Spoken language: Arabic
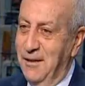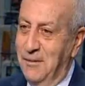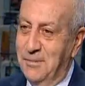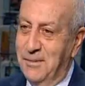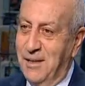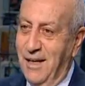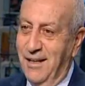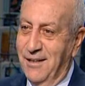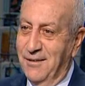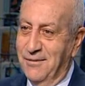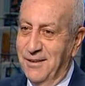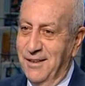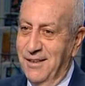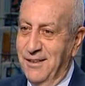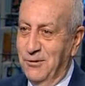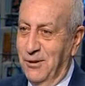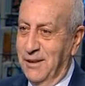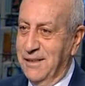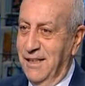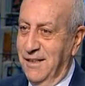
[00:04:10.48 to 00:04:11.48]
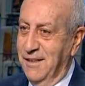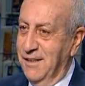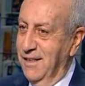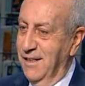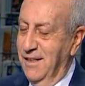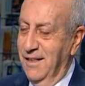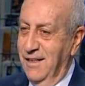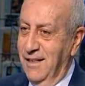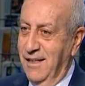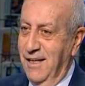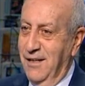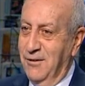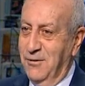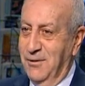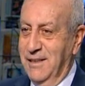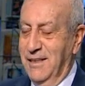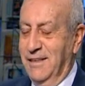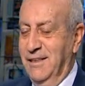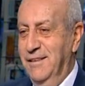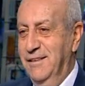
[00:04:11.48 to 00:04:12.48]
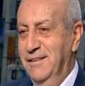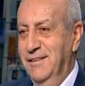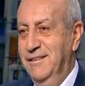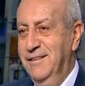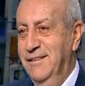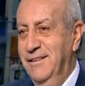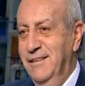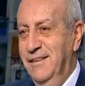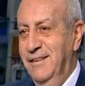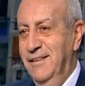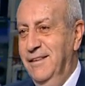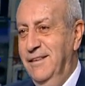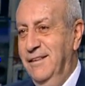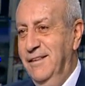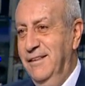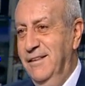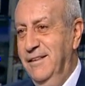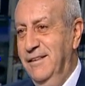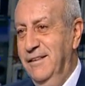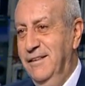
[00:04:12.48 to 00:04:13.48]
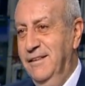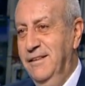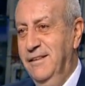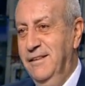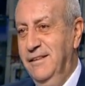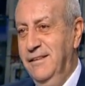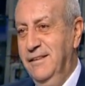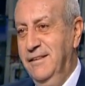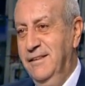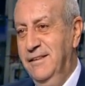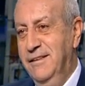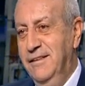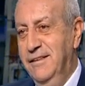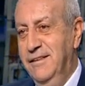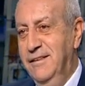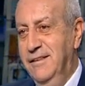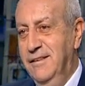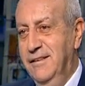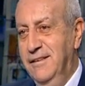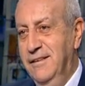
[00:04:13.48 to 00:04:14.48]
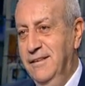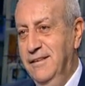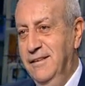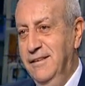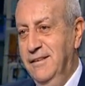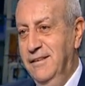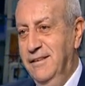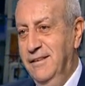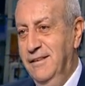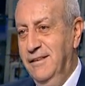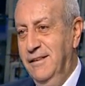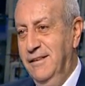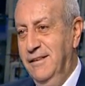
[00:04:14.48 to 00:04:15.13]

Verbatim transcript: بتعرف يعني وضعنا غير وضعنا طيب آه قبل